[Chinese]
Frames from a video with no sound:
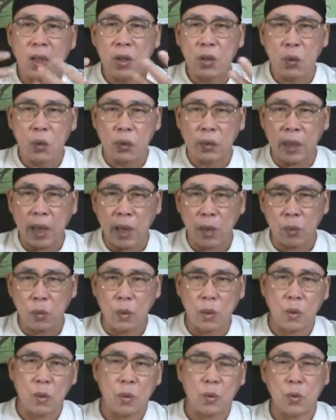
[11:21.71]
有太
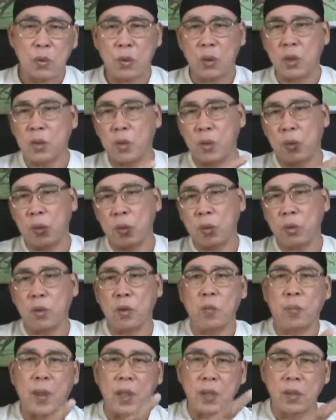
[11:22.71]
多工具了，有活
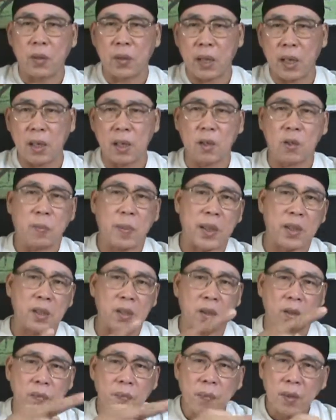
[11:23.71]
动扳手、开口扳
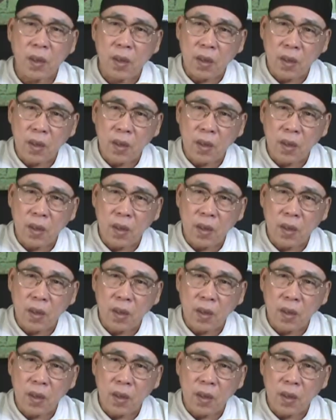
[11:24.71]
手，